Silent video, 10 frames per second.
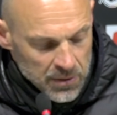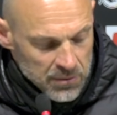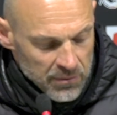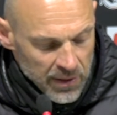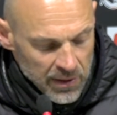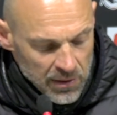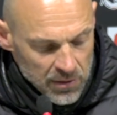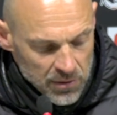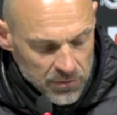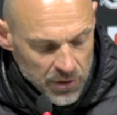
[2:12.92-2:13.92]
weil
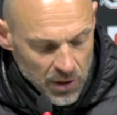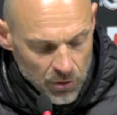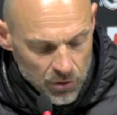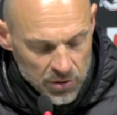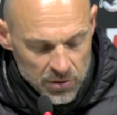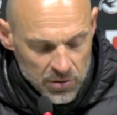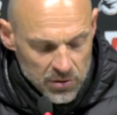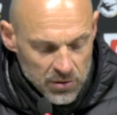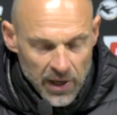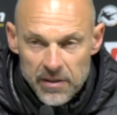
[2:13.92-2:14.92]
äh, wir auch
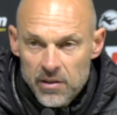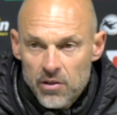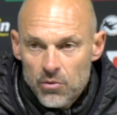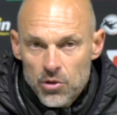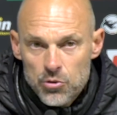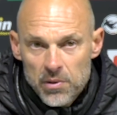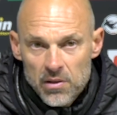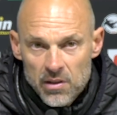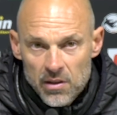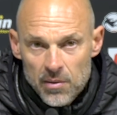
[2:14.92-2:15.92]
äh, einige junge
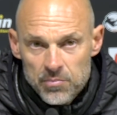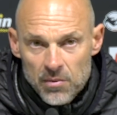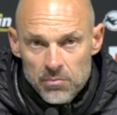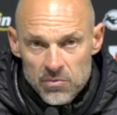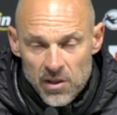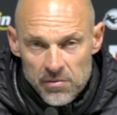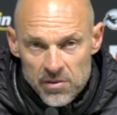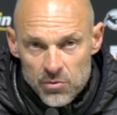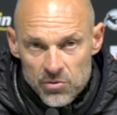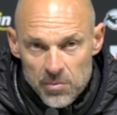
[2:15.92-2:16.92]
Spieler drin gehabt haben,
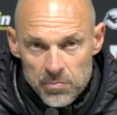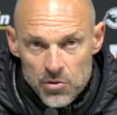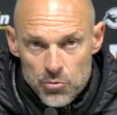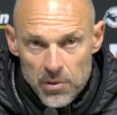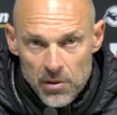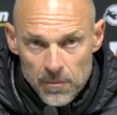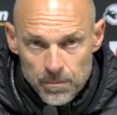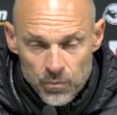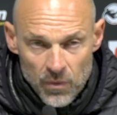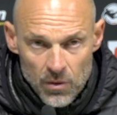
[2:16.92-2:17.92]
teilweise U17-Spieler
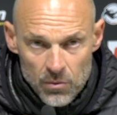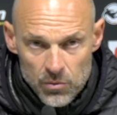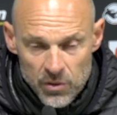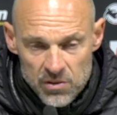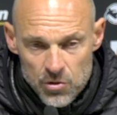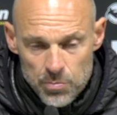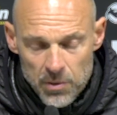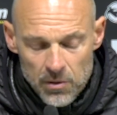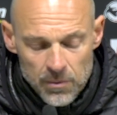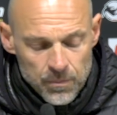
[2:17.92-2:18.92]
und
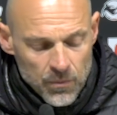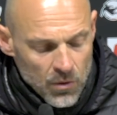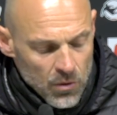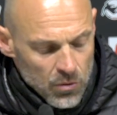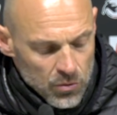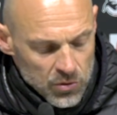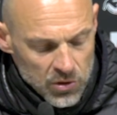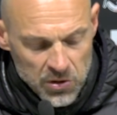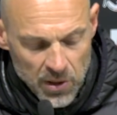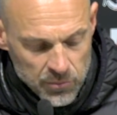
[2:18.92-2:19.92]
19-Spieler. Und
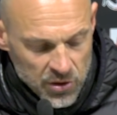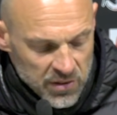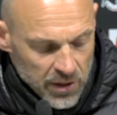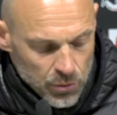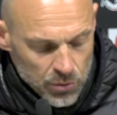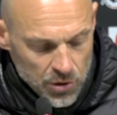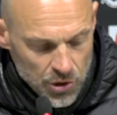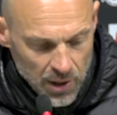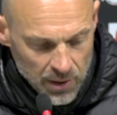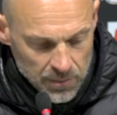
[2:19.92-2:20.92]
äh, die haben sich sehr gut
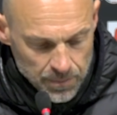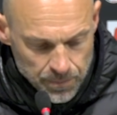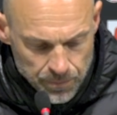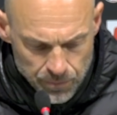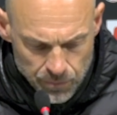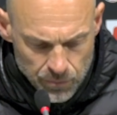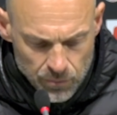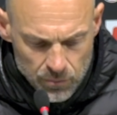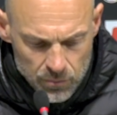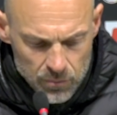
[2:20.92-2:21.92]
geschlagen.
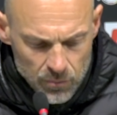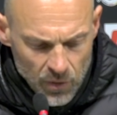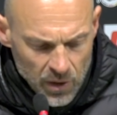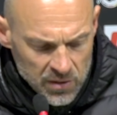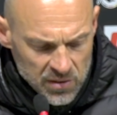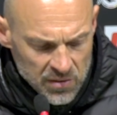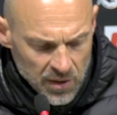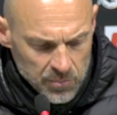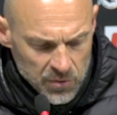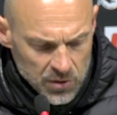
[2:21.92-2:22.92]

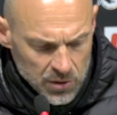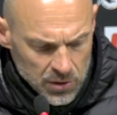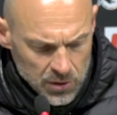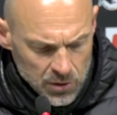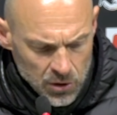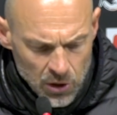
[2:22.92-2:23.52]
Insgesamt äh,